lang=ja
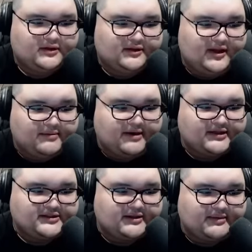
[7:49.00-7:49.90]
で
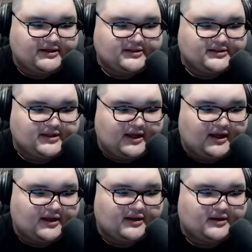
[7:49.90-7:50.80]
前捨て前捨
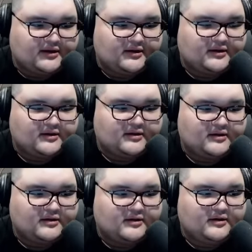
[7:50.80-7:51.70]
て
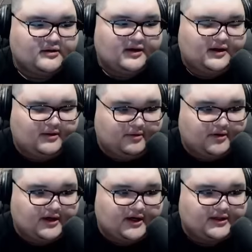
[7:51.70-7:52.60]
でもう
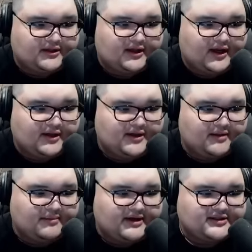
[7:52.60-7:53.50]
一回行って
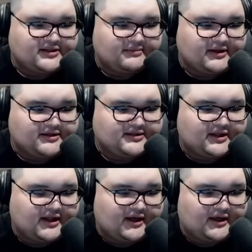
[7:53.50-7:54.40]
で前捨て前捨
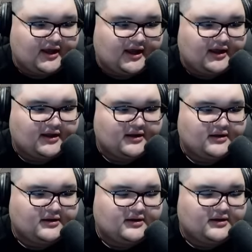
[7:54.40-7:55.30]
て投げ
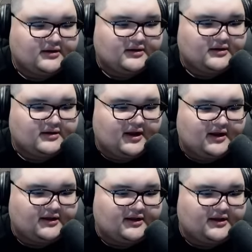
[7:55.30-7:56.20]

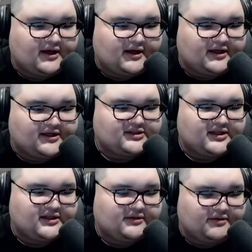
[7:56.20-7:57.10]
で1回投げし
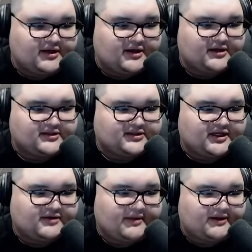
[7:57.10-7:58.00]
た後に
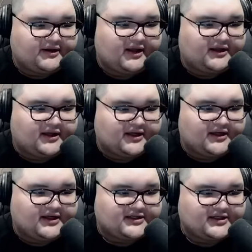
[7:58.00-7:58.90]
ジャックパンで打撃
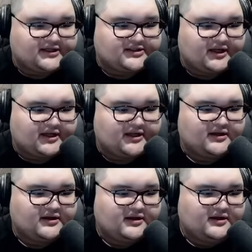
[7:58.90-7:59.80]
重ねしたり
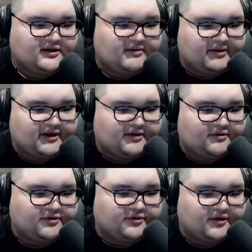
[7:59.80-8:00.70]
でまた
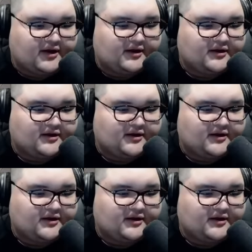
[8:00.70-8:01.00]
こういうので